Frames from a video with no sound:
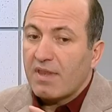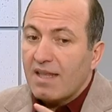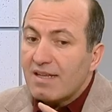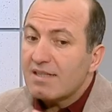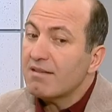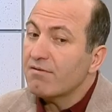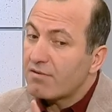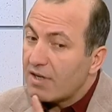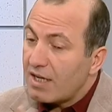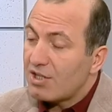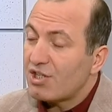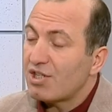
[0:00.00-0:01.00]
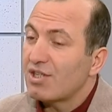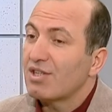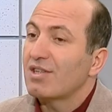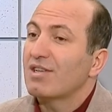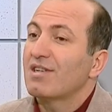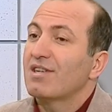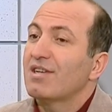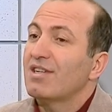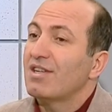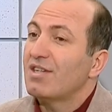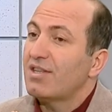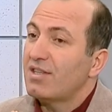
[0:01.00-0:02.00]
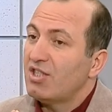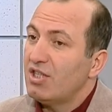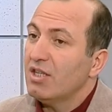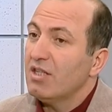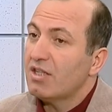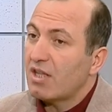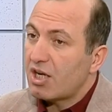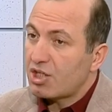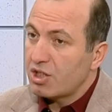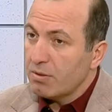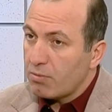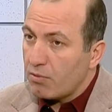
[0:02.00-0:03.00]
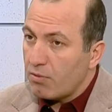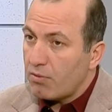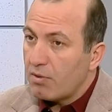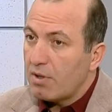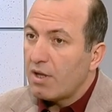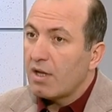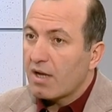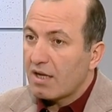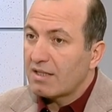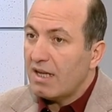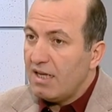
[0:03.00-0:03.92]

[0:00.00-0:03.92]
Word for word: Если врач э, делает ошибку, когда